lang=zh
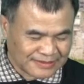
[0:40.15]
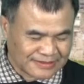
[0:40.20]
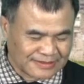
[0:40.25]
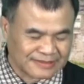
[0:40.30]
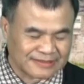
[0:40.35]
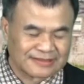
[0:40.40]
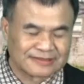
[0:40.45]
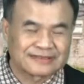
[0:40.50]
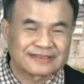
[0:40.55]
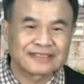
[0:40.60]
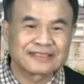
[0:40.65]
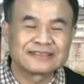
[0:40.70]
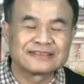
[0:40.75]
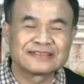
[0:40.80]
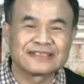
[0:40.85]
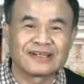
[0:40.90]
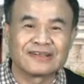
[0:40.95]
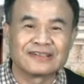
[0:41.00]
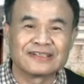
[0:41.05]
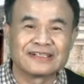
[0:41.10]
呃，这个
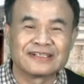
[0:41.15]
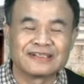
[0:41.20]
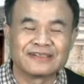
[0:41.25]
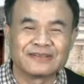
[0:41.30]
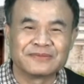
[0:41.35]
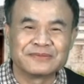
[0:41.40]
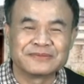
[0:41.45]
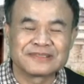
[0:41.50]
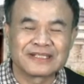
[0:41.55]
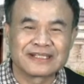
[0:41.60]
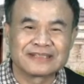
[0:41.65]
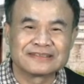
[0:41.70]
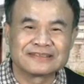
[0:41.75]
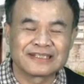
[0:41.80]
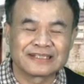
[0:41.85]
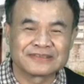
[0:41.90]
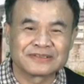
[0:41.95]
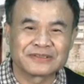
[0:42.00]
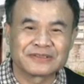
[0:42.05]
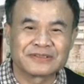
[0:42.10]
角呢，我们常常
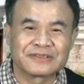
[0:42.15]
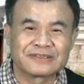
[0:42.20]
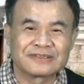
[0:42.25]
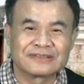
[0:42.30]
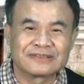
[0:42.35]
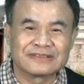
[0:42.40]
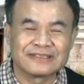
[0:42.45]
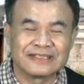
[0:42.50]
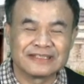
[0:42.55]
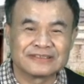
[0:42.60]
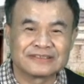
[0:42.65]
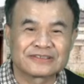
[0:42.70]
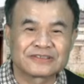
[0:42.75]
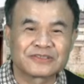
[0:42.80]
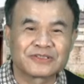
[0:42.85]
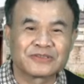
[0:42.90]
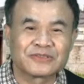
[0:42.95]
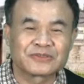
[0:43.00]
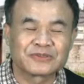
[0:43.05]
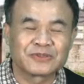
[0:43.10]
讲说野
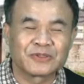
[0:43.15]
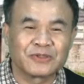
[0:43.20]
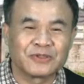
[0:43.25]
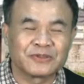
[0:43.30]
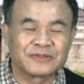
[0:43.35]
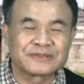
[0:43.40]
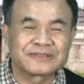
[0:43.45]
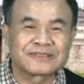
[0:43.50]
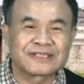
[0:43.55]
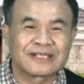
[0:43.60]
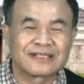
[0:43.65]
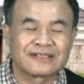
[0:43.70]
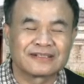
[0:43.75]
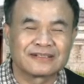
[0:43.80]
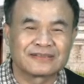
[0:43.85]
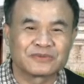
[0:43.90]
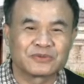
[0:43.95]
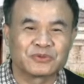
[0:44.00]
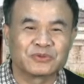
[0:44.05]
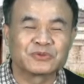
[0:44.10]
兽头上
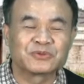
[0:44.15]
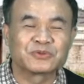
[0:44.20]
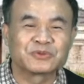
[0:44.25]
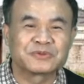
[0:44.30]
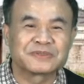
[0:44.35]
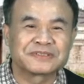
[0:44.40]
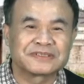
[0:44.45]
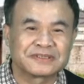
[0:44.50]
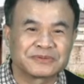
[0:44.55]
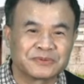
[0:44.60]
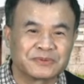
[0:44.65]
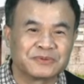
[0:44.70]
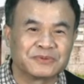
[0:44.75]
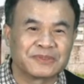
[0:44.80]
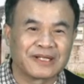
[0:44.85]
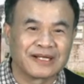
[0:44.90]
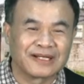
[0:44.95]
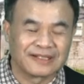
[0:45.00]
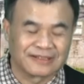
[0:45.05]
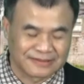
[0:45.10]
啊突出之
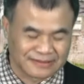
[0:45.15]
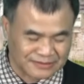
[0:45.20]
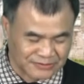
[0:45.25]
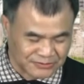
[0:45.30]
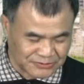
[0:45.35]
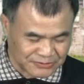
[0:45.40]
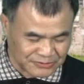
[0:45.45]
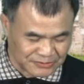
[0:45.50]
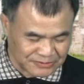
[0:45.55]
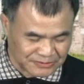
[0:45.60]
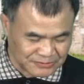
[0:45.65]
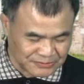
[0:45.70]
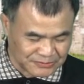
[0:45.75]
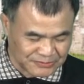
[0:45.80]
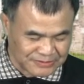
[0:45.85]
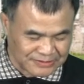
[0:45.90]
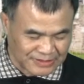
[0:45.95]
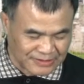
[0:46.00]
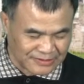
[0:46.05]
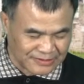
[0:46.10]
物了啊，例如说
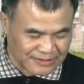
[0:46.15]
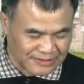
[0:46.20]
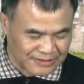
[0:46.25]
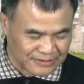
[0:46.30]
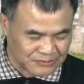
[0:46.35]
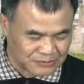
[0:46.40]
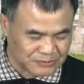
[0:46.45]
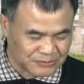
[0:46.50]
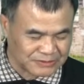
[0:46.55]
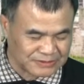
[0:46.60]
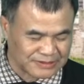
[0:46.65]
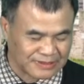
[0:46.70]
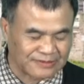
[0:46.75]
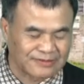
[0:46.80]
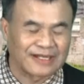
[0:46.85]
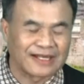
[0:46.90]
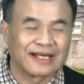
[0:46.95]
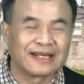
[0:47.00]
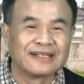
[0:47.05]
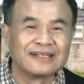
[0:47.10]
牛角啦、鹿
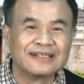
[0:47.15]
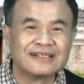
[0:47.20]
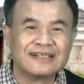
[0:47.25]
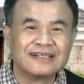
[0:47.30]
角啦，